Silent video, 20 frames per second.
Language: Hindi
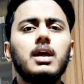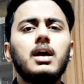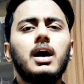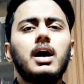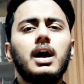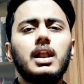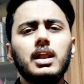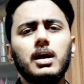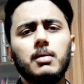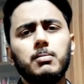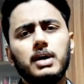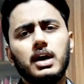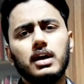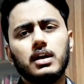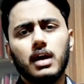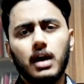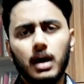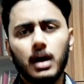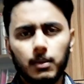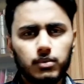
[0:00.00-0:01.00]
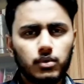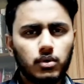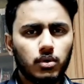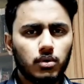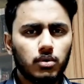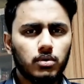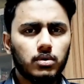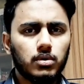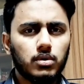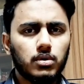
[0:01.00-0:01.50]
अल्लाह पाक आपको
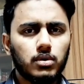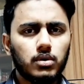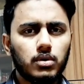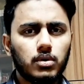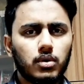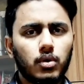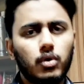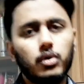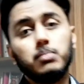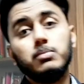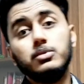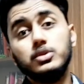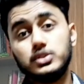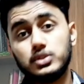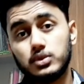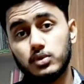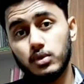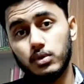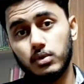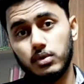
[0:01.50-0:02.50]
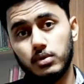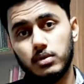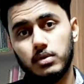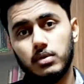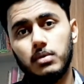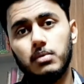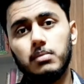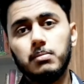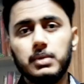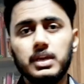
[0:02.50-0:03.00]
और मुझको
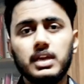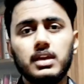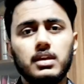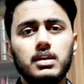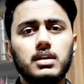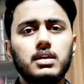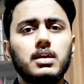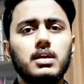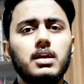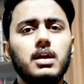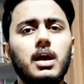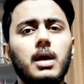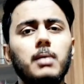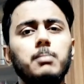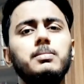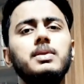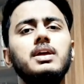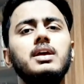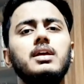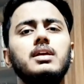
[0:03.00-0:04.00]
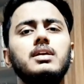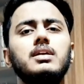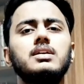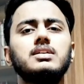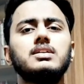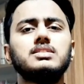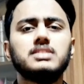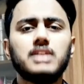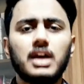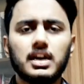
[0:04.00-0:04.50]
भी अपने
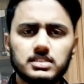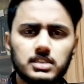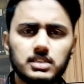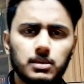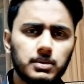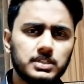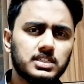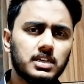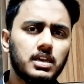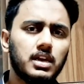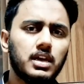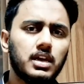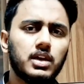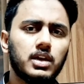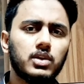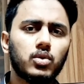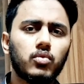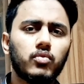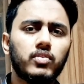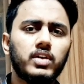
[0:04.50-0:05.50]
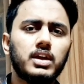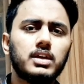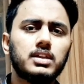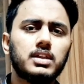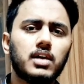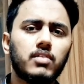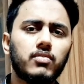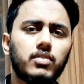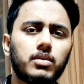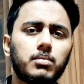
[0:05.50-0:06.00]
रास्ते पर चलने की तोफ़ी
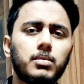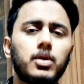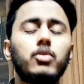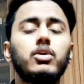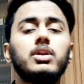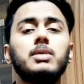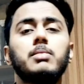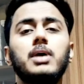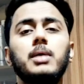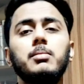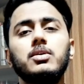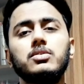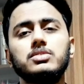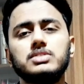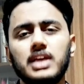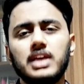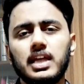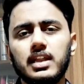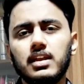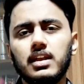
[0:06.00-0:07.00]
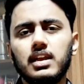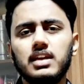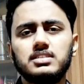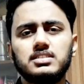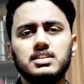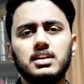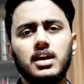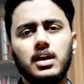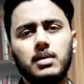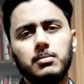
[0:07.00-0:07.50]
अता फ़रमाए और इमाम हुसैन
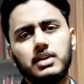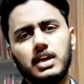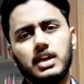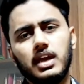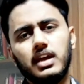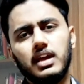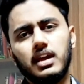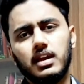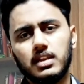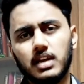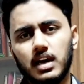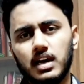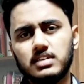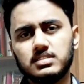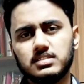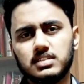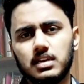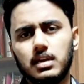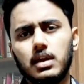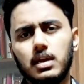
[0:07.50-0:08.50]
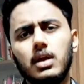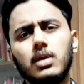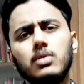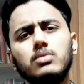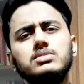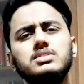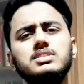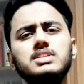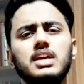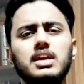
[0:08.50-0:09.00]
आसमाम के किरदार से
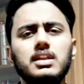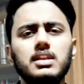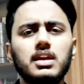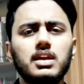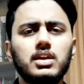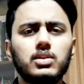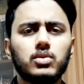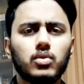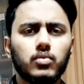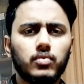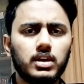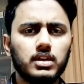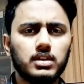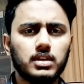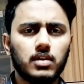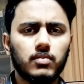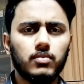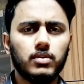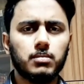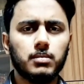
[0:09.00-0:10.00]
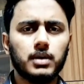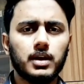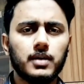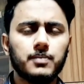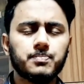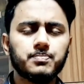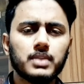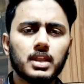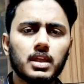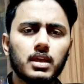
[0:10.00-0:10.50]
कुछ सीखने की तोफ़ी अता
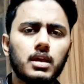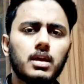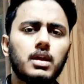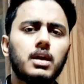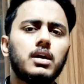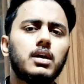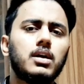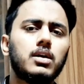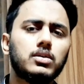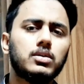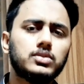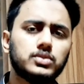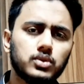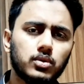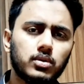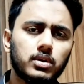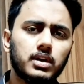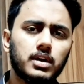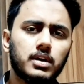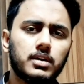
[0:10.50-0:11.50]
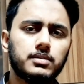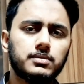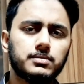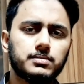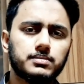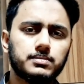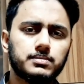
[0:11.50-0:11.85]
फ़रमाए शुक्रिया